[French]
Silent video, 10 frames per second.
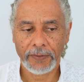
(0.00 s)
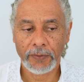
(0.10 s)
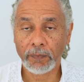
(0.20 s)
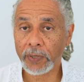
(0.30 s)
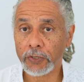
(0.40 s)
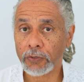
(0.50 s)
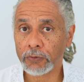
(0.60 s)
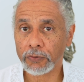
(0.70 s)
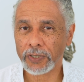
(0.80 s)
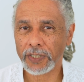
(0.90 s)
une prise de
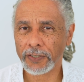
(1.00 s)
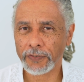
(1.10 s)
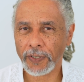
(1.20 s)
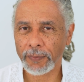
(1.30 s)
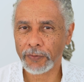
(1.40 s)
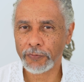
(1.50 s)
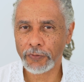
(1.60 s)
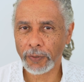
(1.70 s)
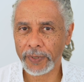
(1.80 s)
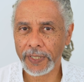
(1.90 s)
conscience vraiment
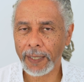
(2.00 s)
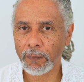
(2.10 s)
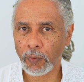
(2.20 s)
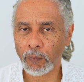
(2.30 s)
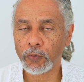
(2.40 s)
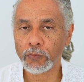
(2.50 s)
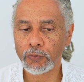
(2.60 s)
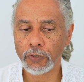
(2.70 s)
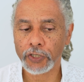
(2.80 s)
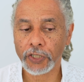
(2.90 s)
formidable pour
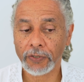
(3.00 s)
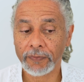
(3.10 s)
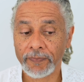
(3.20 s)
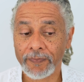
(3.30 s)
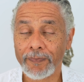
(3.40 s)
beaucoup de gens,